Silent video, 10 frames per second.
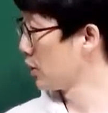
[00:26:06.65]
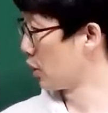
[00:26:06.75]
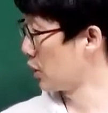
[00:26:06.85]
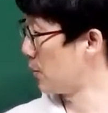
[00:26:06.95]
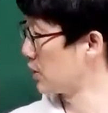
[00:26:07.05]

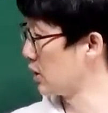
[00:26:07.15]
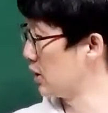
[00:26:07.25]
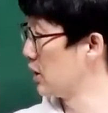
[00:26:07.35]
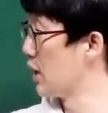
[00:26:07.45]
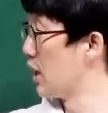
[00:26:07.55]
여섯 번째는
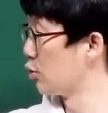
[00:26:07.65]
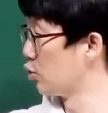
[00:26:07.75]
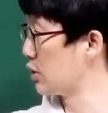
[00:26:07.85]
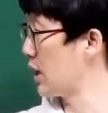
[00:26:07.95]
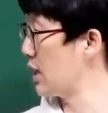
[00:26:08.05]

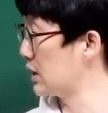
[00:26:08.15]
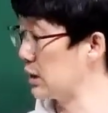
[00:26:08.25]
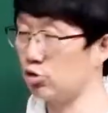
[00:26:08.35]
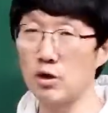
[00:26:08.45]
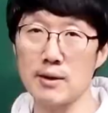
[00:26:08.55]
유사한
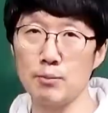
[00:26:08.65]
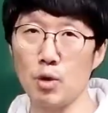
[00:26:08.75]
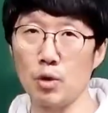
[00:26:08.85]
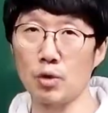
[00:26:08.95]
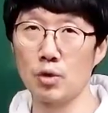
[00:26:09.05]
식구의
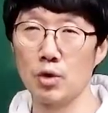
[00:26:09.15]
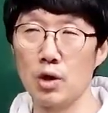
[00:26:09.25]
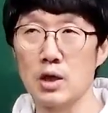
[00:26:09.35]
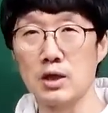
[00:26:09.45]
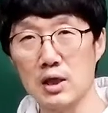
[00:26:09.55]
연복
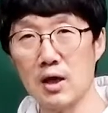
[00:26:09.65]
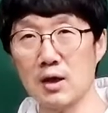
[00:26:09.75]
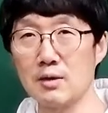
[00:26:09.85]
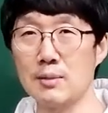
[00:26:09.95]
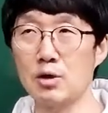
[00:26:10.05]
이게
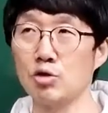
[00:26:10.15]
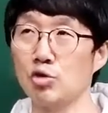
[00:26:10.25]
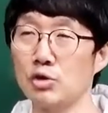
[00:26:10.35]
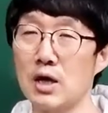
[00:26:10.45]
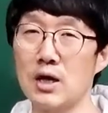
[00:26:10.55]
다른 말로
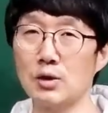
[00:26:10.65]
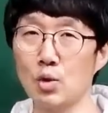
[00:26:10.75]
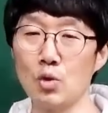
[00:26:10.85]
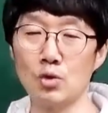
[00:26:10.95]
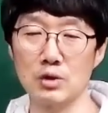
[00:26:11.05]
유사한
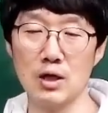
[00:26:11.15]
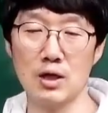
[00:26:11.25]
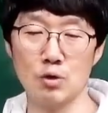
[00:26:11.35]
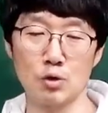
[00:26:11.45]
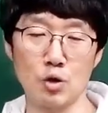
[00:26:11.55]

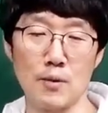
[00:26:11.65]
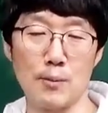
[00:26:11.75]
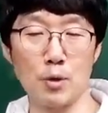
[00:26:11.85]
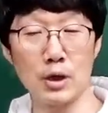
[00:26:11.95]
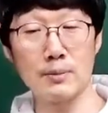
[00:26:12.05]
통사 구조의
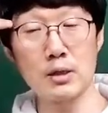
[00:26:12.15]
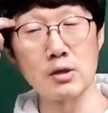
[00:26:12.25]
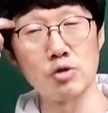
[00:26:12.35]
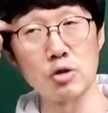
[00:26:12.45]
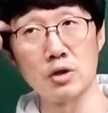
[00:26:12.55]
반복이란 말을
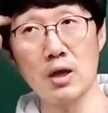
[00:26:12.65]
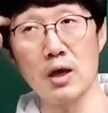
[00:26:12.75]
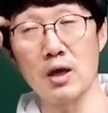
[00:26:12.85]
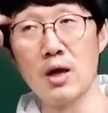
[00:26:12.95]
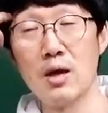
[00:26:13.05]
쓸 수
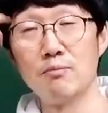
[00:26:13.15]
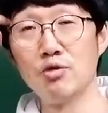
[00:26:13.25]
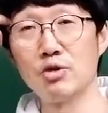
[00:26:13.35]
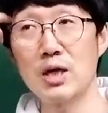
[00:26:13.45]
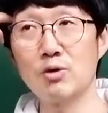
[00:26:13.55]
있는데
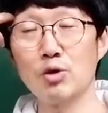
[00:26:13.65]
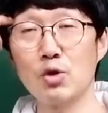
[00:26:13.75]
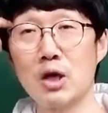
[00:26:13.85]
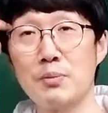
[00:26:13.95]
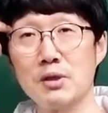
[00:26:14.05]
문장
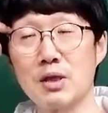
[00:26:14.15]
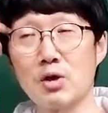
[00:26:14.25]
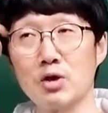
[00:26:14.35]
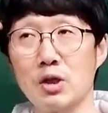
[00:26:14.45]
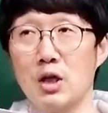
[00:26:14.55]
구조가 비슷한
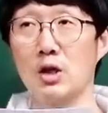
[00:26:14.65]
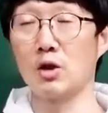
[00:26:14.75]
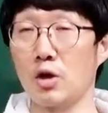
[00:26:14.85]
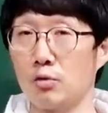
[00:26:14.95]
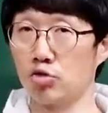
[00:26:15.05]

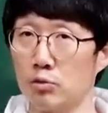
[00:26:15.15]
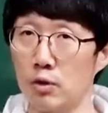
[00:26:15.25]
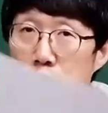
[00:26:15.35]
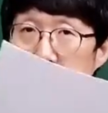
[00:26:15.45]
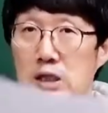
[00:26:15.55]
것들이 두
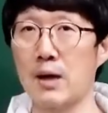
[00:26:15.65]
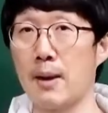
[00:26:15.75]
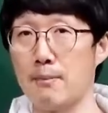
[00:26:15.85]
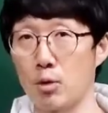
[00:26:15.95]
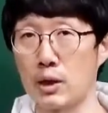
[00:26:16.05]
번 이상
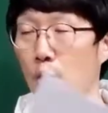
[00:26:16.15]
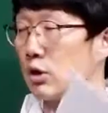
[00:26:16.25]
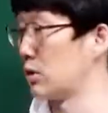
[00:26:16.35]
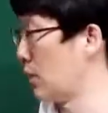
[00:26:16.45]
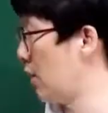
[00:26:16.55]
반복되고
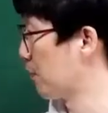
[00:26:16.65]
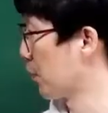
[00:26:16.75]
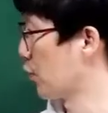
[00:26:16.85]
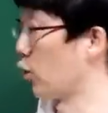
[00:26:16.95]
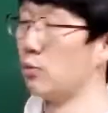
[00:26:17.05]
있으면
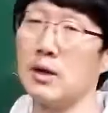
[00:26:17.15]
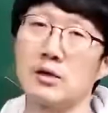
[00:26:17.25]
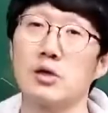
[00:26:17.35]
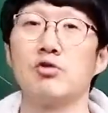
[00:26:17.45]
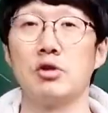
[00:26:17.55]
이런 말을
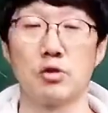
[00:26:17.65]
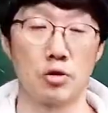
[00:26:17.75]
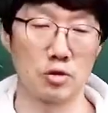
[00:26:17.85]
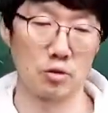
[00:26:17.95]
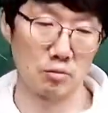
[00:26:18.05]
쓸 수 있는 거죠.